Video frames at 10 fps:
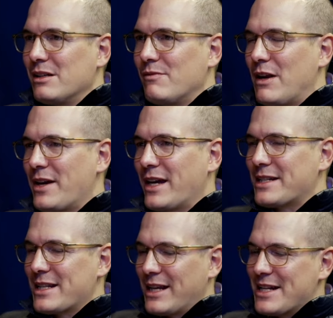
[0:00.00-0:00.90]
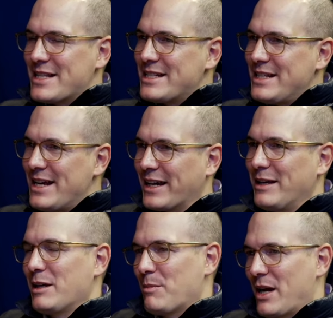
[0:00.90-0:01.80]
weil wir jetzt eine ganze
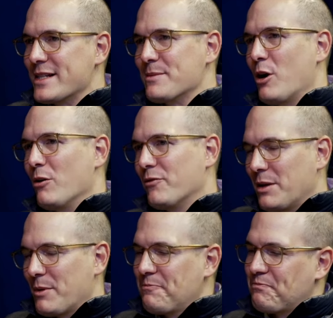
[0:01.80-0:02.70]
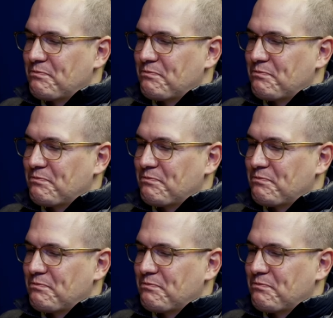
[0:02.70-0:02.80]
Serie gemeinsam aufnehmen